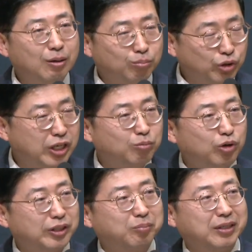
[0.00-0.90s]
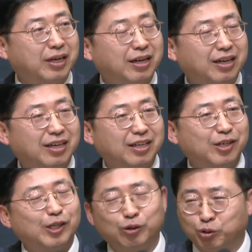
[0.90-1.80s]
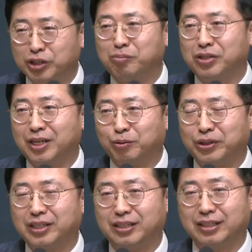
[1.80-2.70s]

문제는 무엇입니까? 우리입니다. 우리.